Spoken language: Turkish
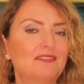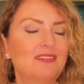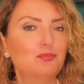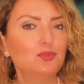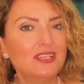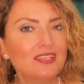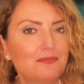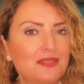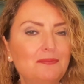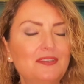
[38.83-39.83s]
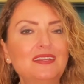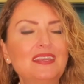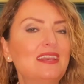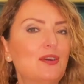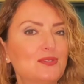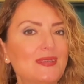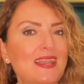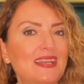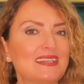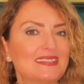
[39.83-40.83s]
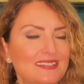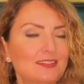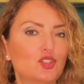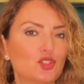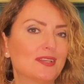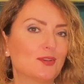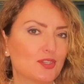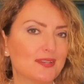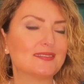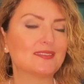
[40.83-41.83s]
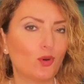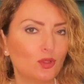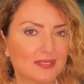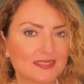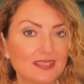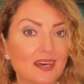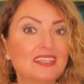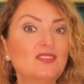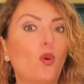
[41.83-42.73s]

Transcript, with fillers: ve bunların birbirleriyle özellikle zıt açılar içerisinde olması ayın